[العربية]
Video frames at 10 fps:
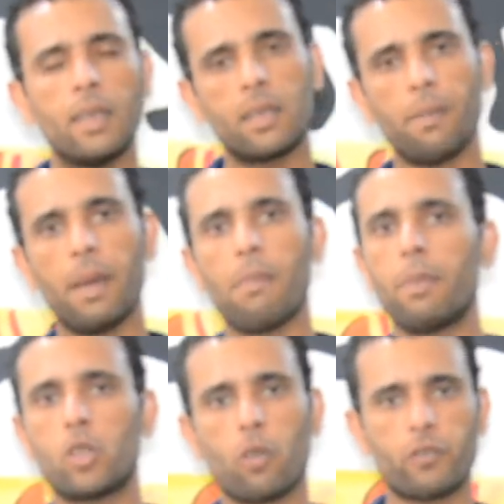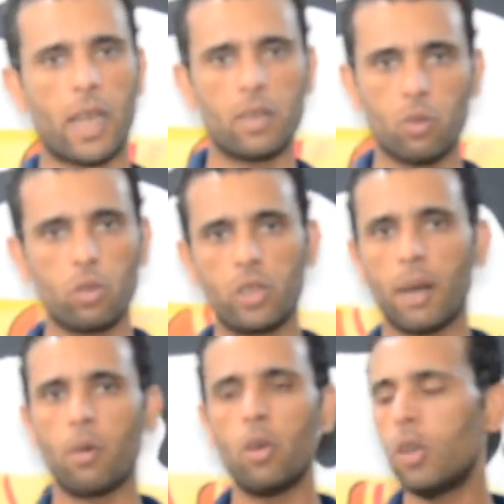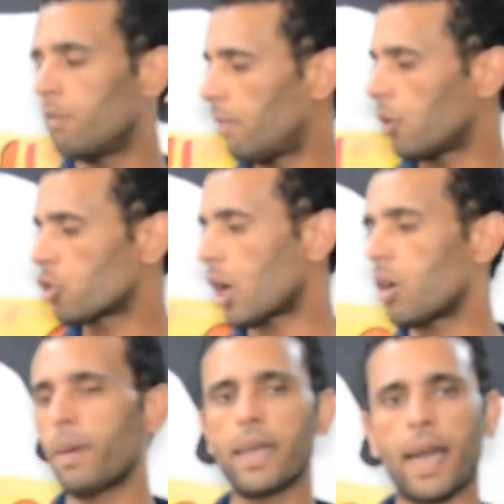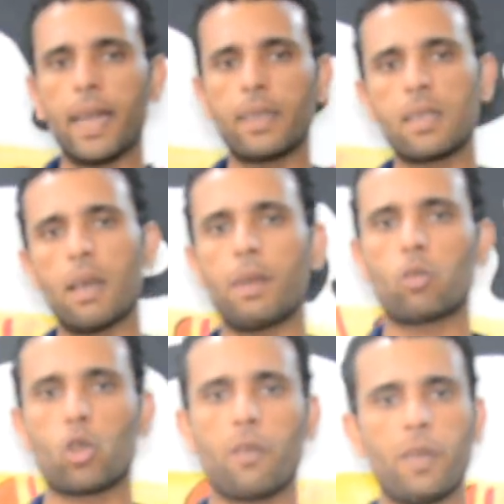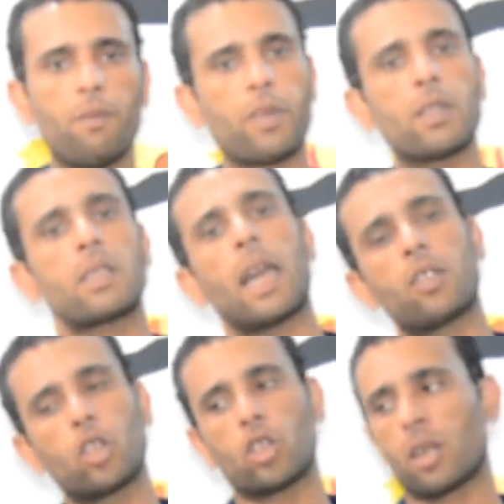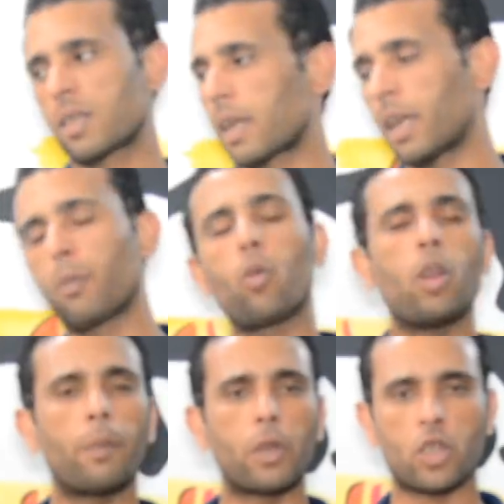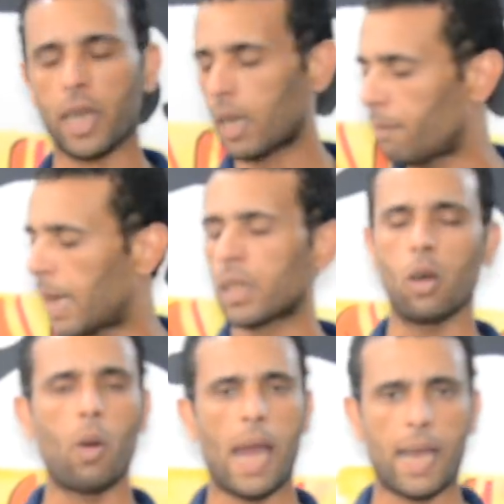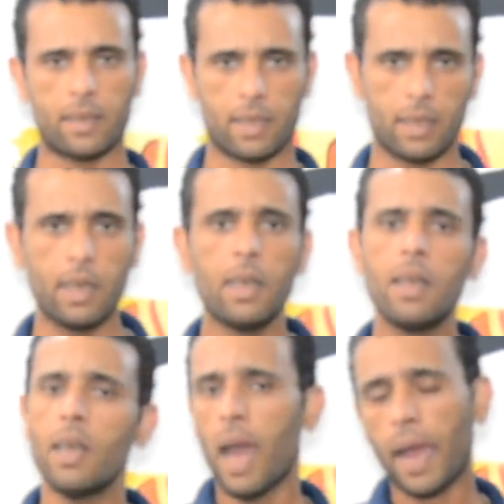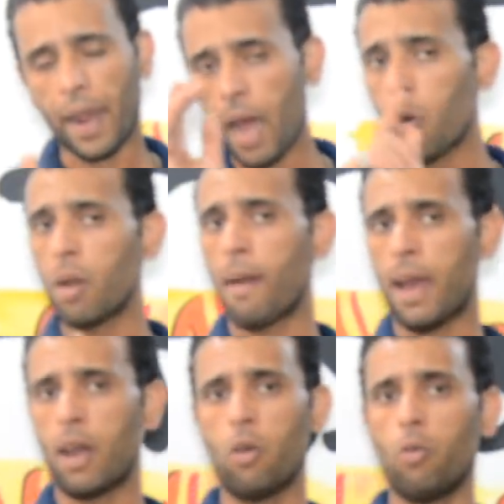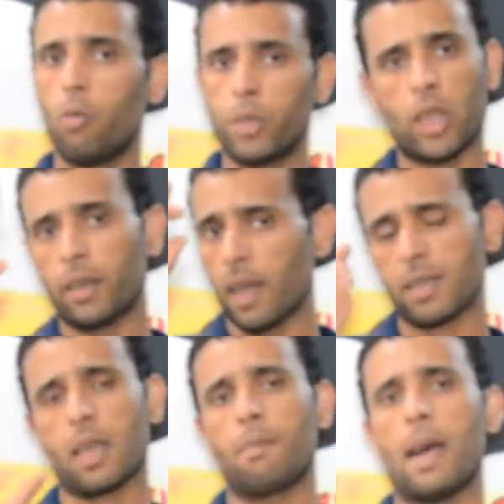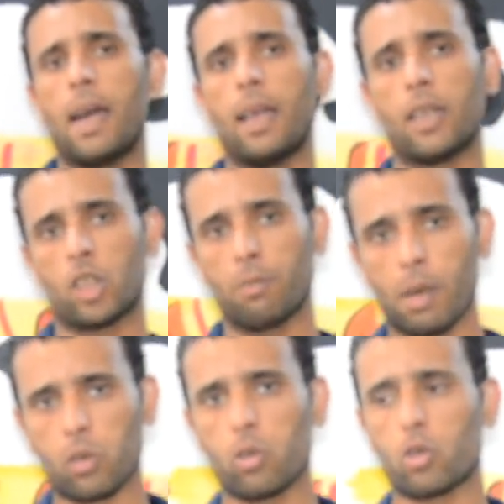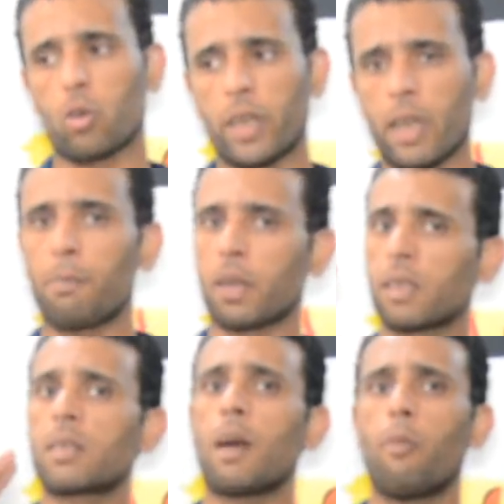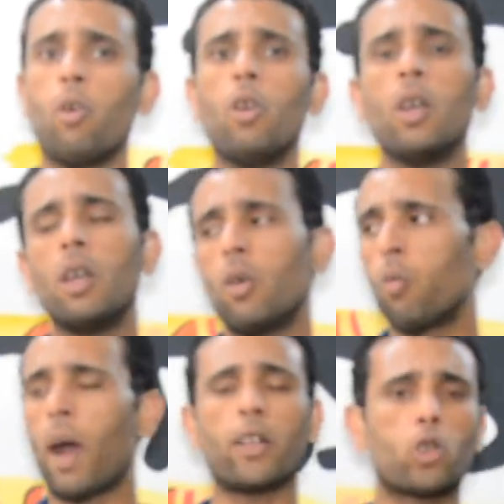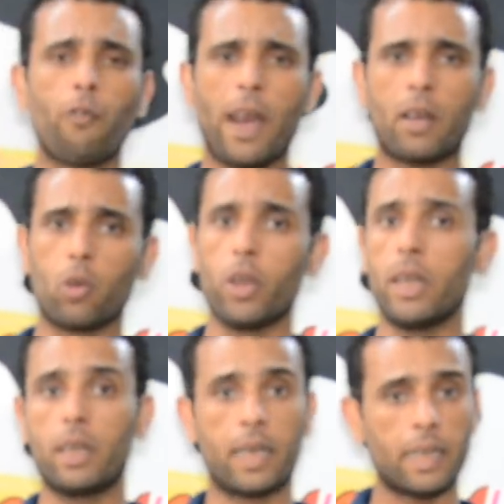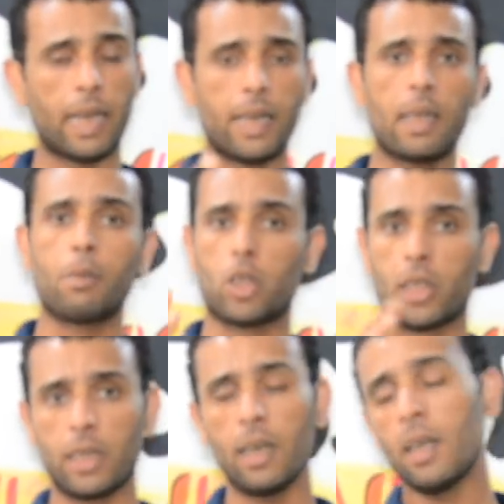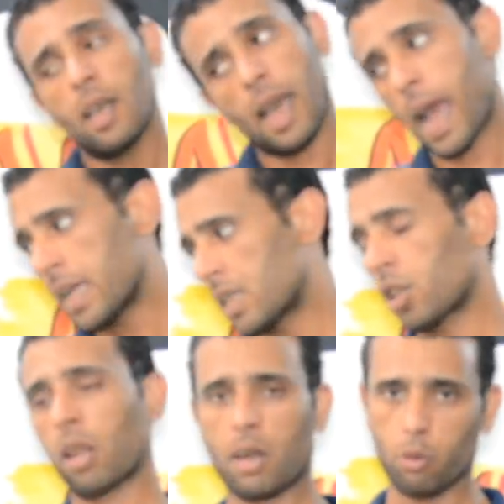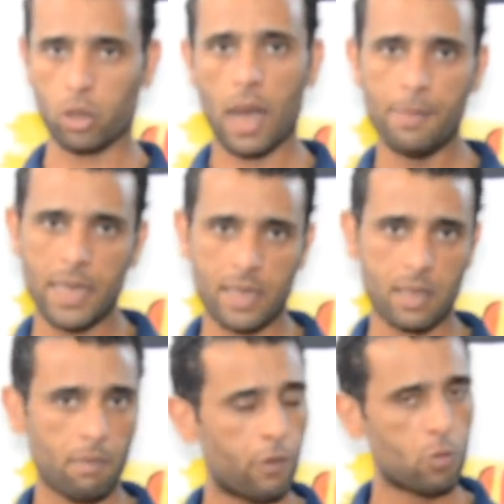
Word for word: تمام ما بيشوفش حد قدامه ملوش دعوه باي حد زي ما انتم شايفين في ساعه الشراسه الكلاب كلها بتشتغل ما عدا هو قاعد كده هنحاول معاه ومش هنقصر معاه عشان برضه شغلنا يبقى راضي صاحبه وهنشوف اخره ايه كده كده مش كده عايز يدربه طاعه بس مفيش